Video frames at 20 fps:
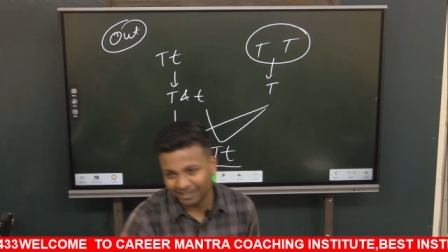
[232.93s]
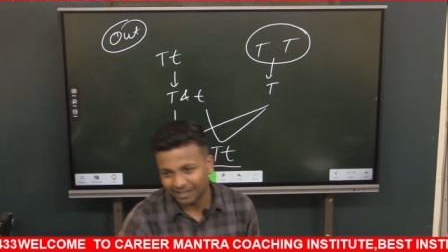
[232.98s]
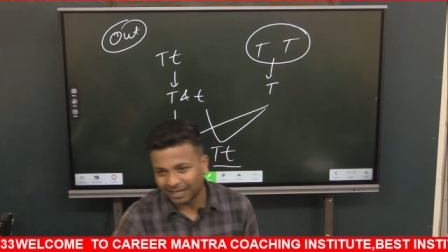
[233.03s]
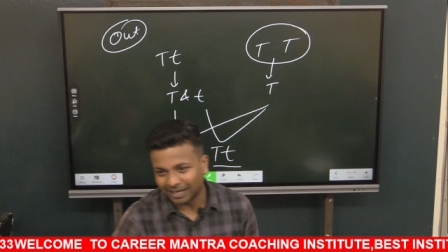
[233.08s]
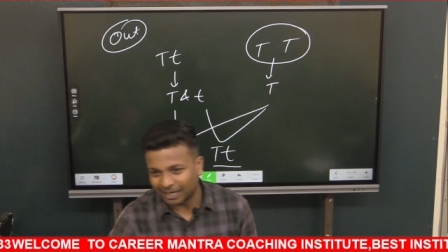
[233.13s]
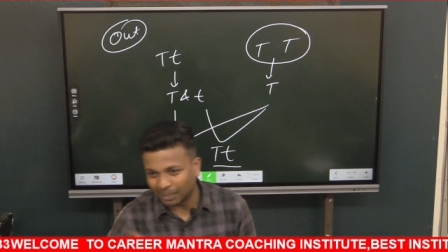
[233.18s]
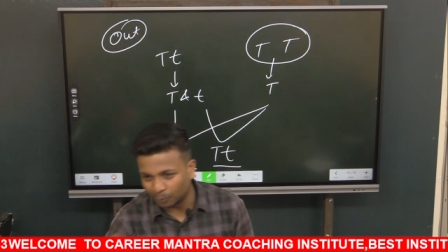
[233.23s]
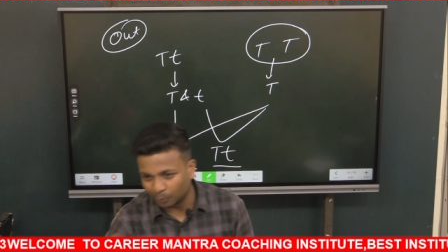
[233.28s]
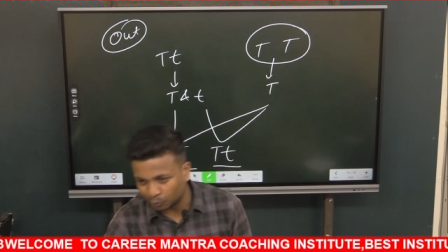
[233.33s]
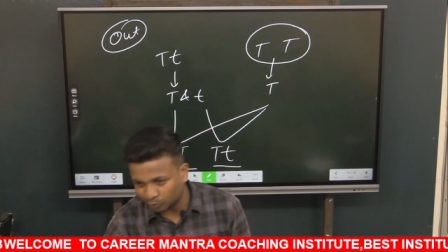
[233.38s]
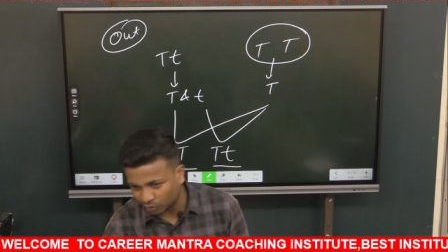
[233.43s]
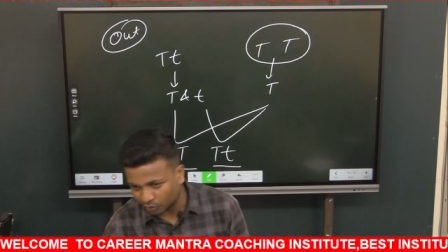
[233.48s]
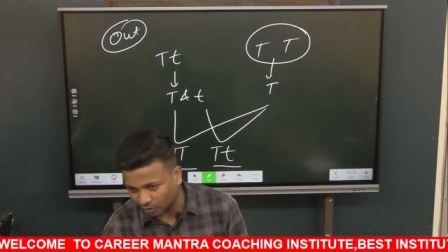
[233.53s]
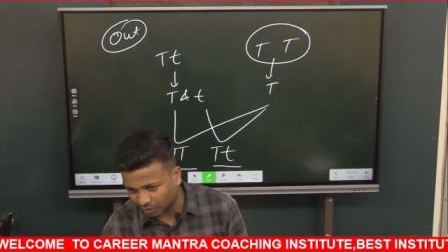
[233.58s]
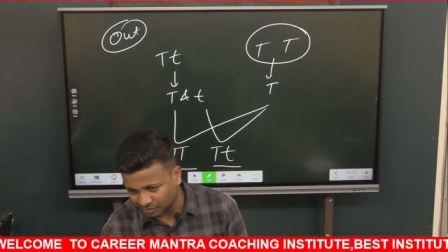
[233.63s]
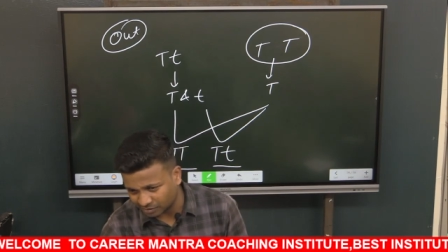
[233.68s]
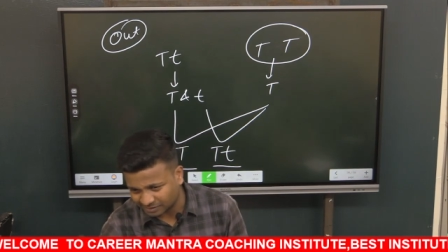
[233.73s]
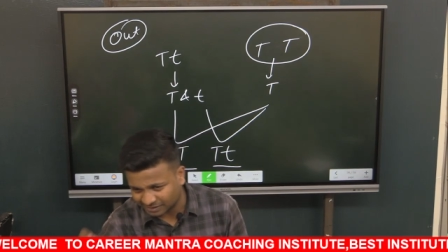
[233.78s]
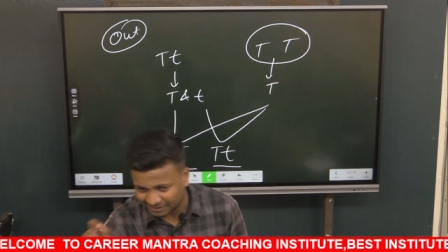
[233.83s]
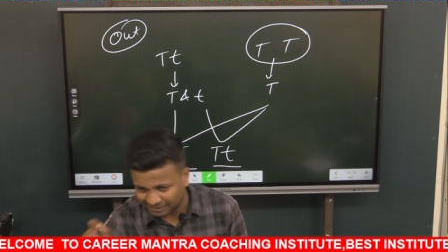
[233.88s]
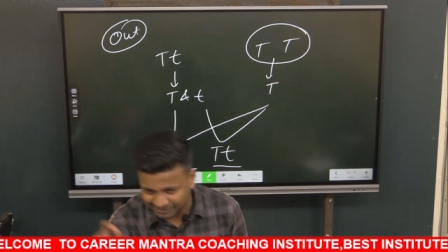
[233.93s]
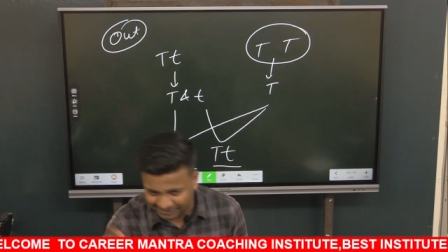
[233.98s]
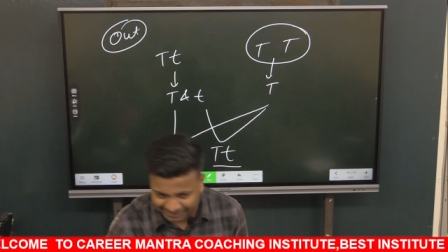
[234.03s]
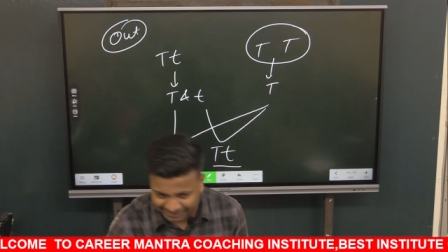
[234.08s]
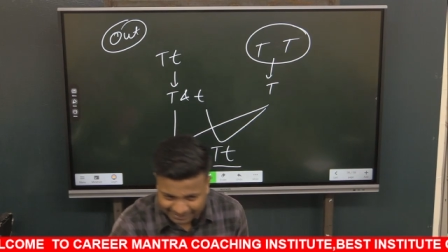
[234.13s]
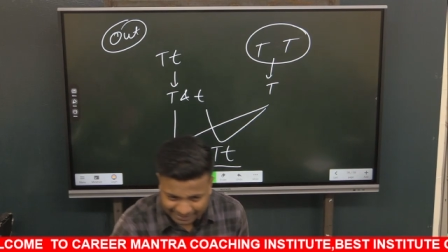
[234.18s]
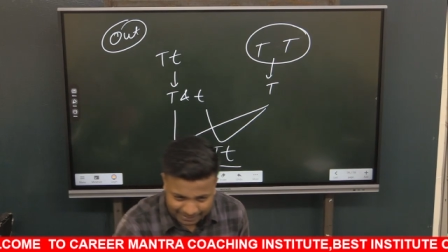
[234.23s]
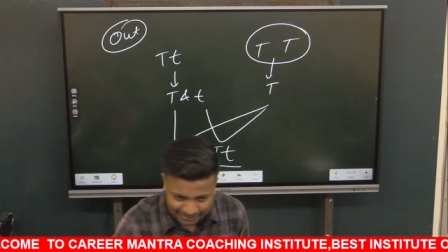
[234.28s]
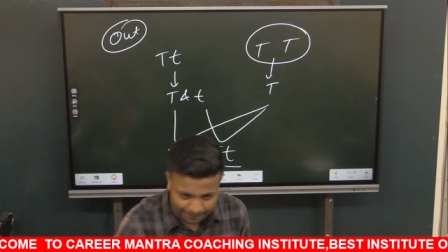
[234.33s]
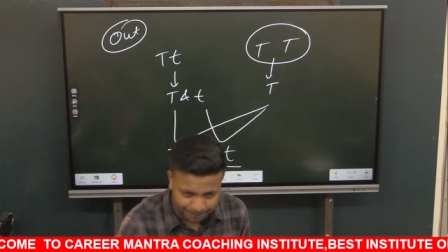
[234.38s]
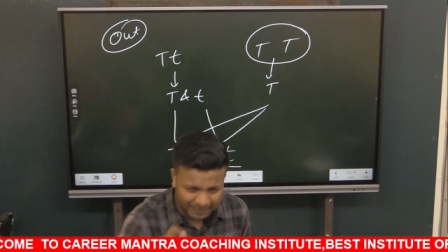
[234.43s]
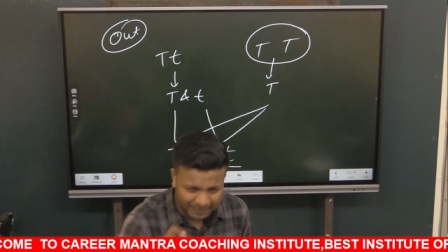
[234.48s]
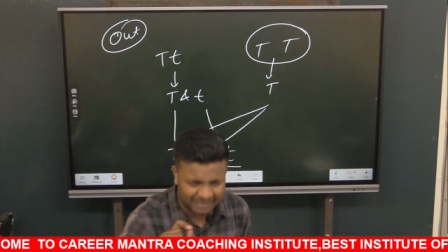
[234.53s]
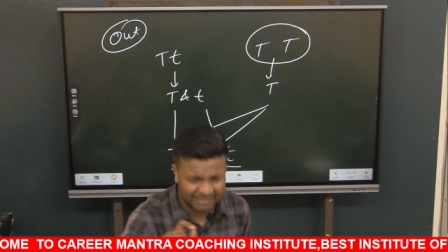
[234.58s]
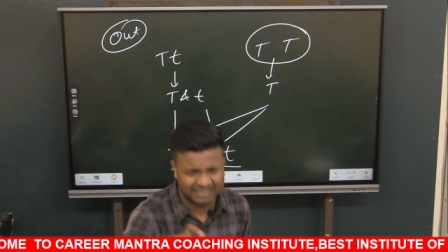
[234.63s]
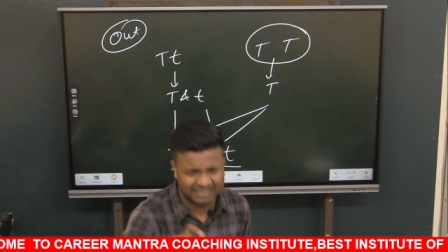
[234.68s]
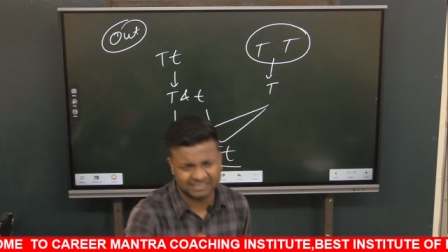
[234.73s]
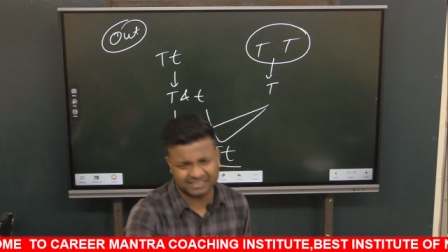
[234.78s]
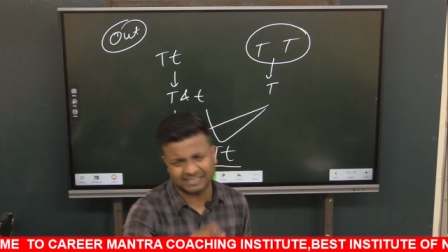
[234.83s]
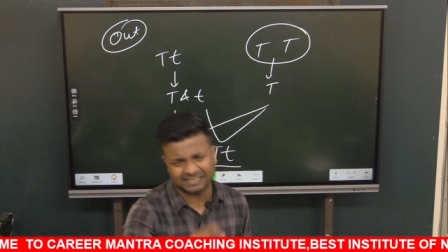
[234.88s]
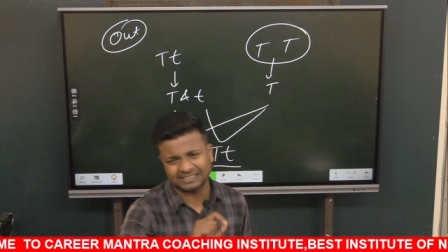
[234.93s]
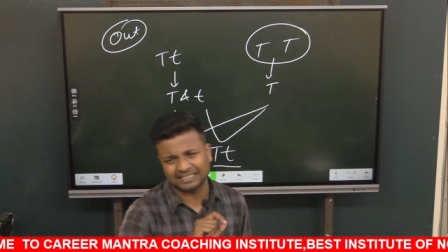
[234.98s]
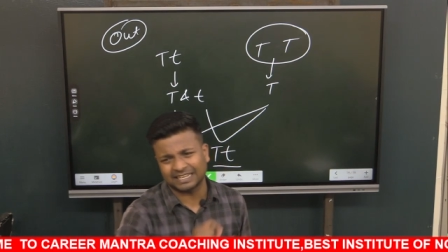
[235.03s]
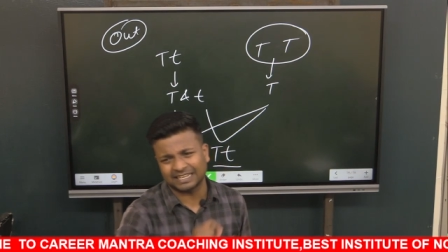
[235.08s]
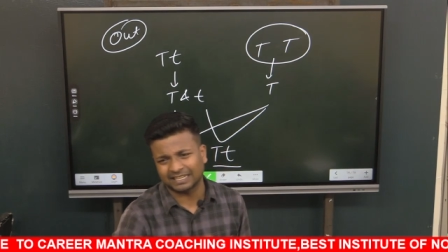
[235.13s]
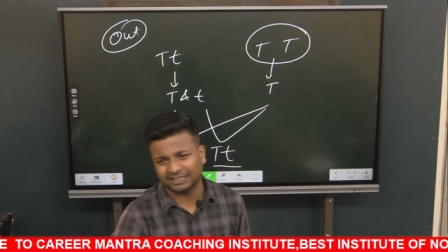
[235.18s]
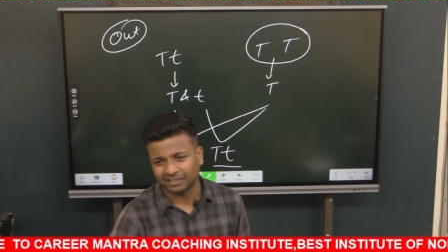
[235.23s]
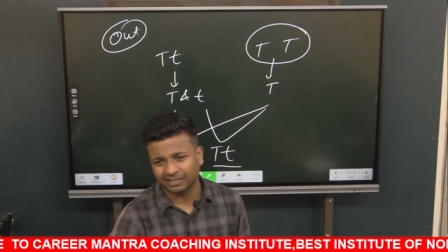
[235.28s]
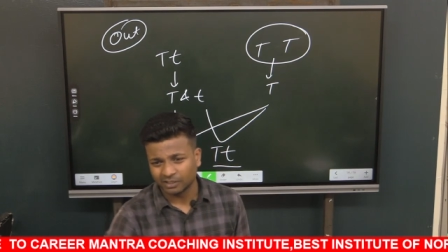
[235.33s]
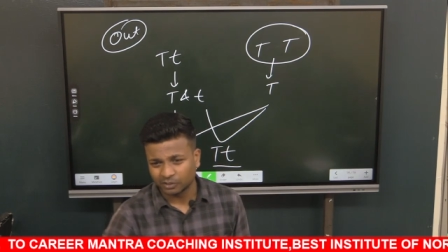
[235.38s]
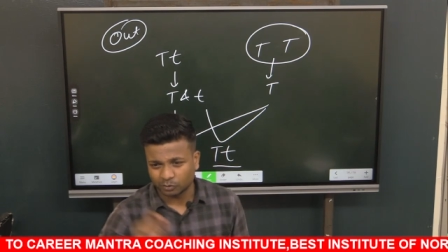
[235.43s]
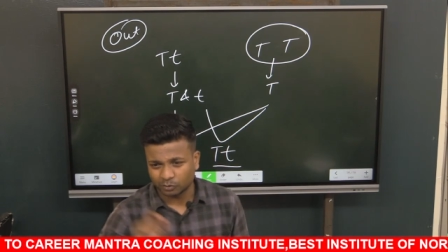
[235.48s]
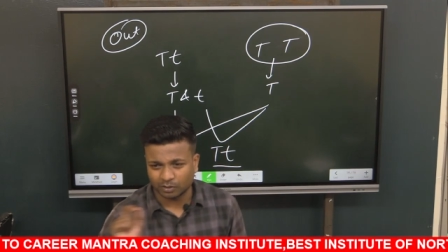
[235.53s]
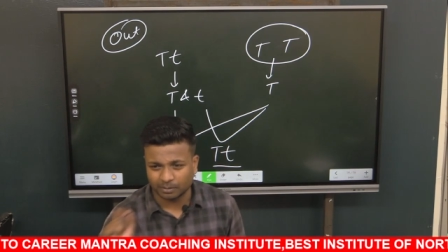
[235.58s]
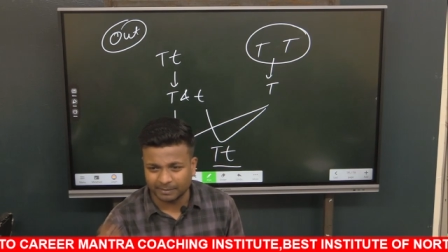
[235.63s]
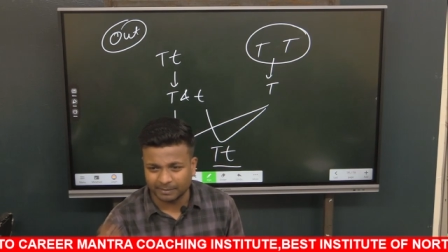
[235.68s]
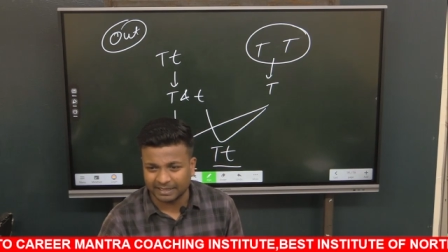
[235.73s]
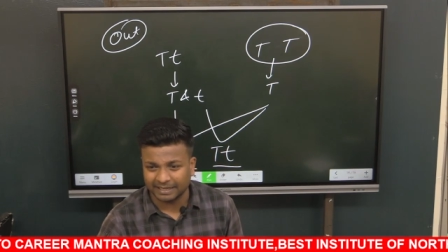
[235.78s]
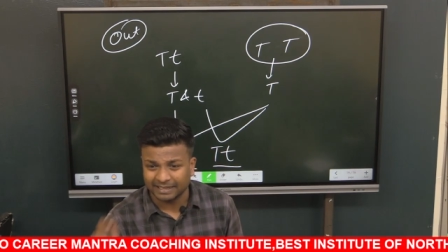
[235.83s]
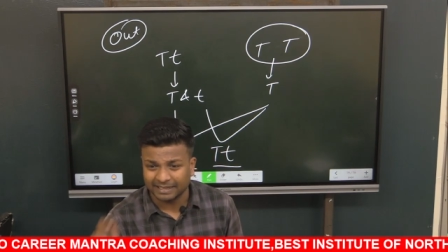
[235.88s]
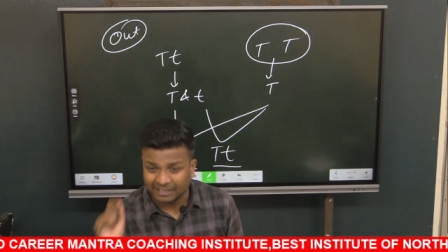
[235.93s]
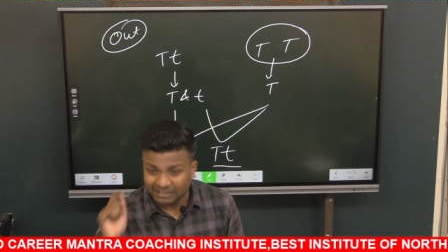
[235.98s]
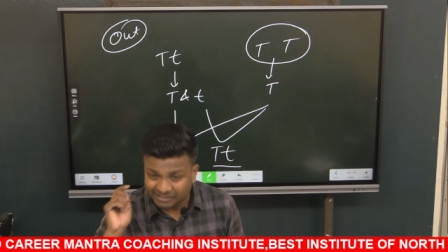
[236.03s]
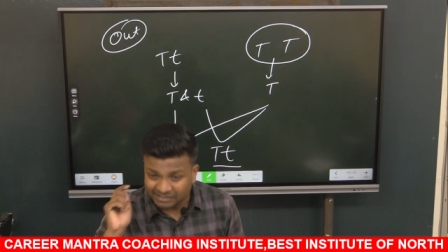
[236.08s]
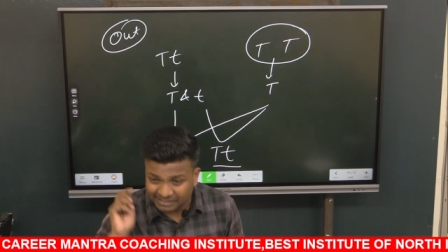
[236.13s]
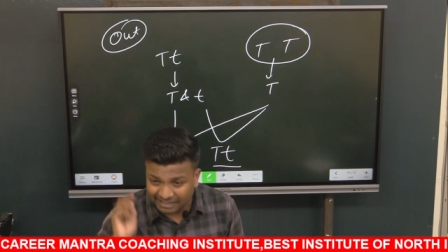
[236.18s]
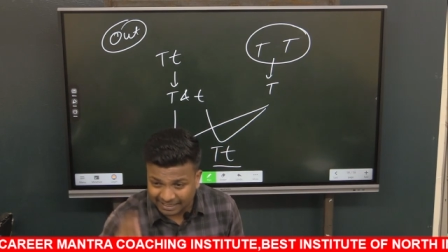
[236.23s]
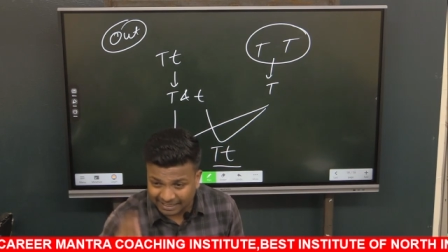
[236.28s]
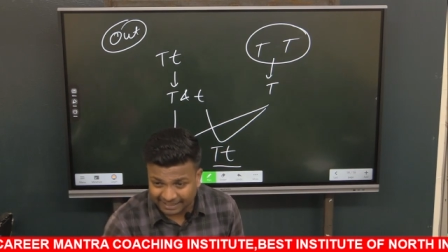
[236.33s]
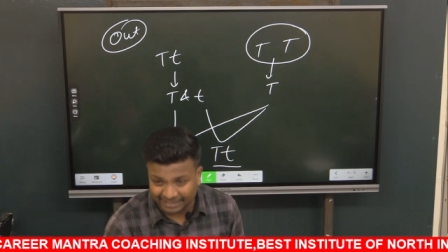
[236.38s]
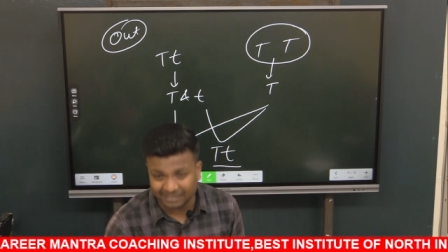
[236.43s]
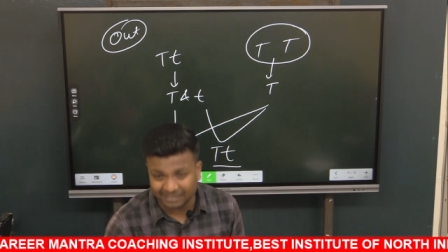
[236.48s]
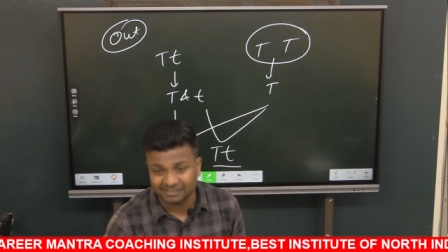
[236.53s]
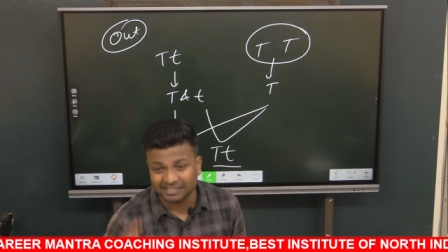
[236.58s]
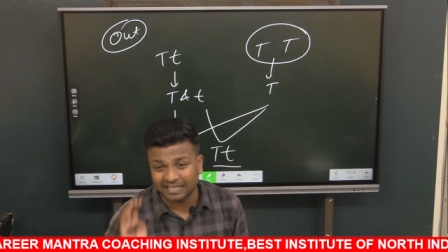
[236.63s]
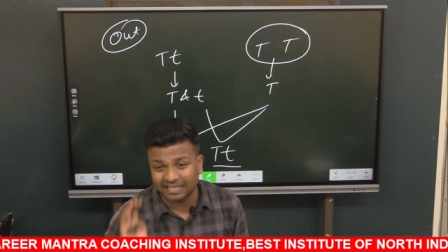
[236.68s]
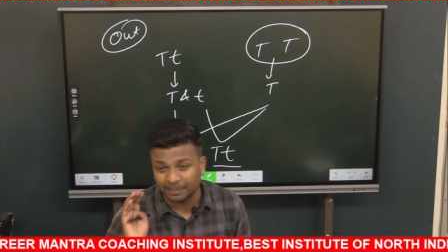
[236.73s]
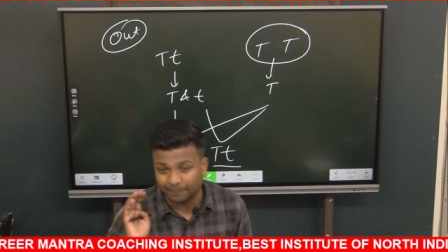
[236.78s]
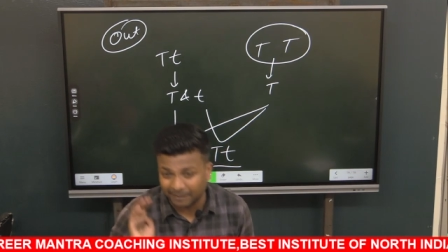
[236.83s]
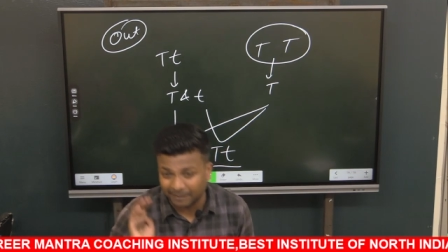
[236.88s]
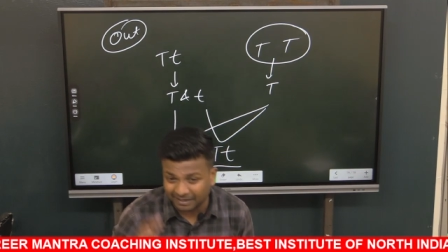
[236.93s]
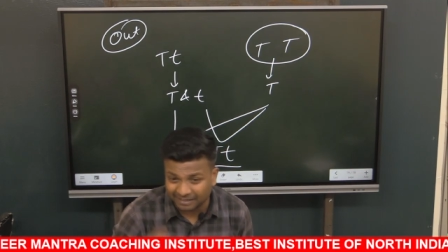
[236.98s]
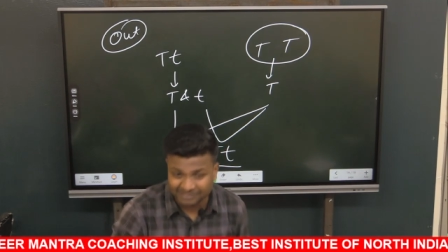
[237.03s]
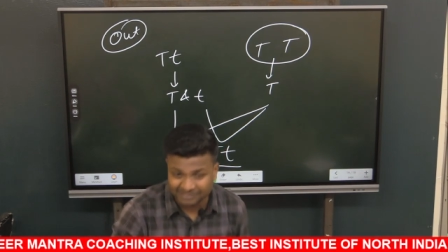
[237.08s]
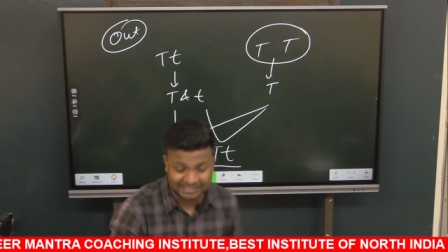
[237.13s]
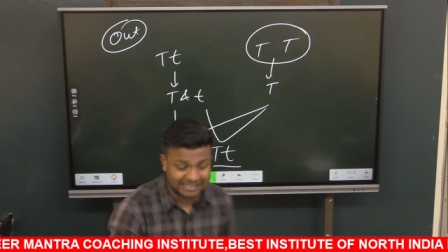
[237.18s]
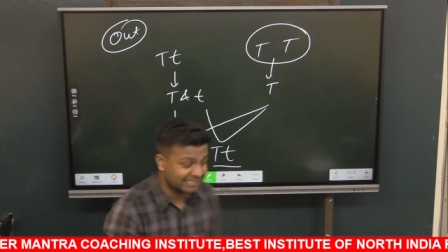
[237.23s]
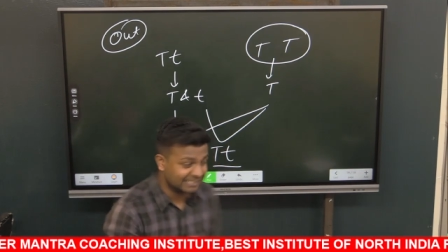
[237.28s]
आउटक्रॉस करते हैं पेरेंट्स के साथ तो हमें सारे के सारे प्लांट्स कैसे